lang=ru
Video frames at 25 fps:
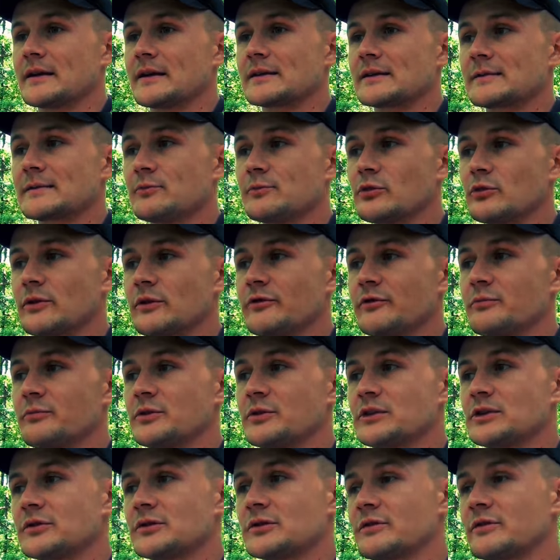сбоев в
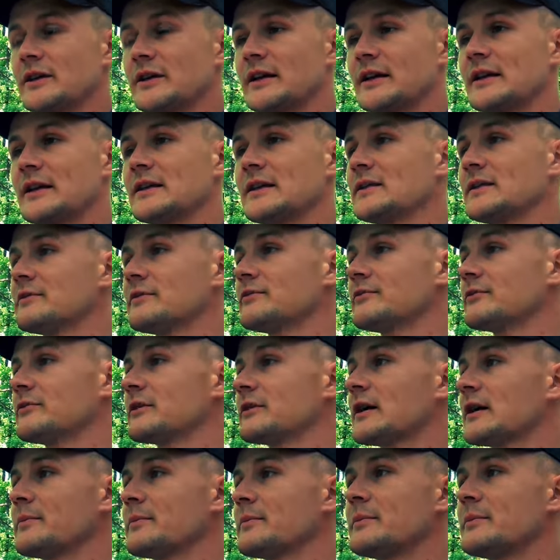пищеварении,
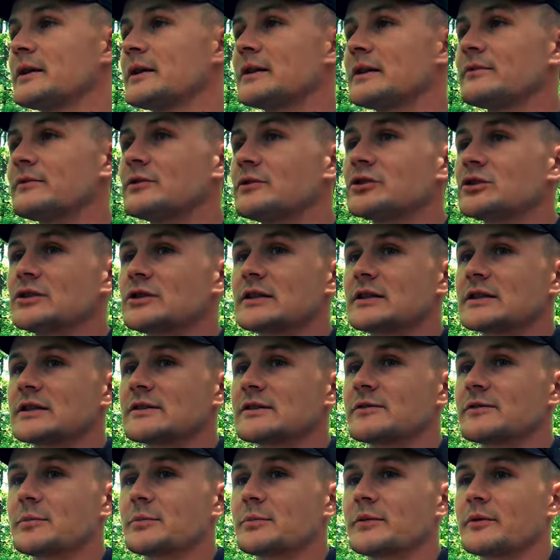в обмене
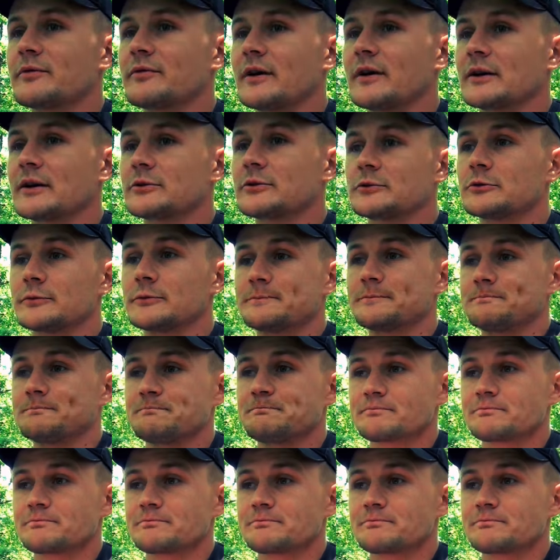веществ, и по факту